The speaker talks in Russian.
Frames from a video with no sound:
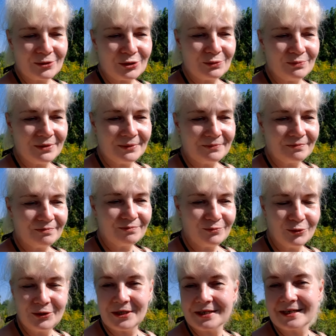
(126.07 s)
чтобы
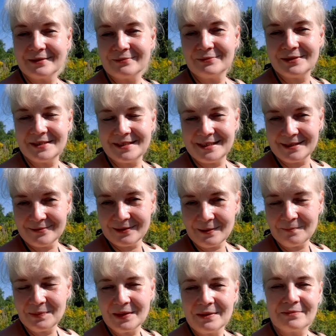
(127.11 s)
бодренько и позитивно
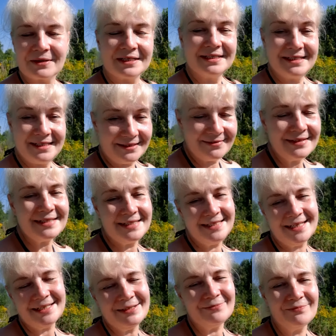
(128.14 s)
пройти весь
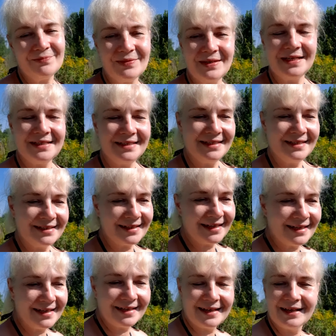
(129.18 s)
день на
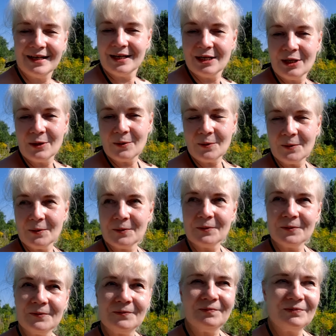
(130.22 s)
энергии
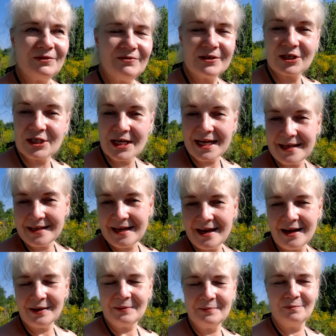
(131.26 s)
э,
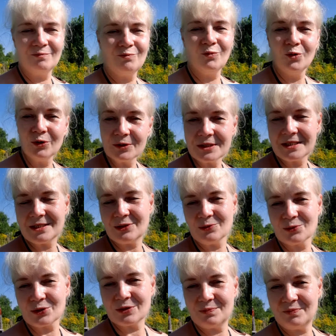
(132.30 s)
движения, молодости,
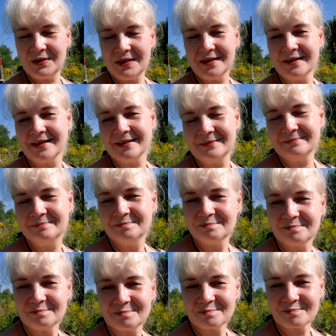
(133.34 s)
успеха,
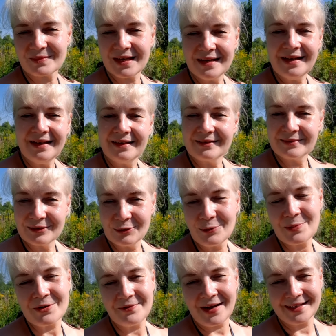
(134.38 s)

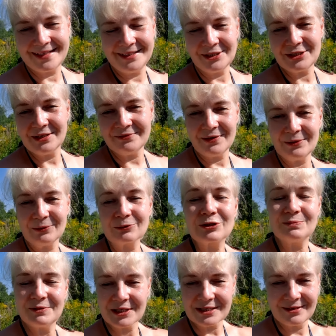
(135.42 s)
Доброго, отличного,
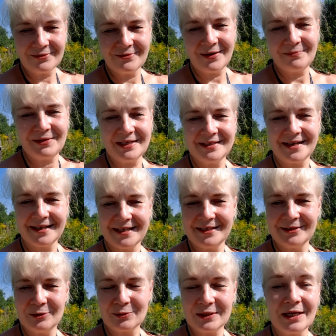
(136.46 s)
успешного вам дня,
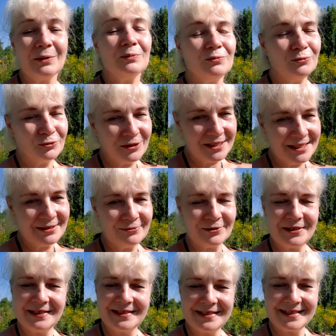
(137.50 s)
дорогие друзья. Будьте
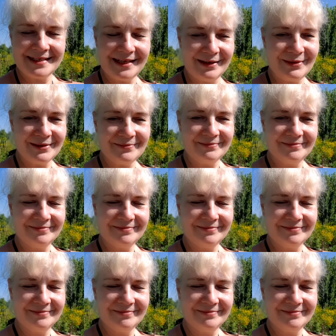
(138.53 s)
сегодня с нами.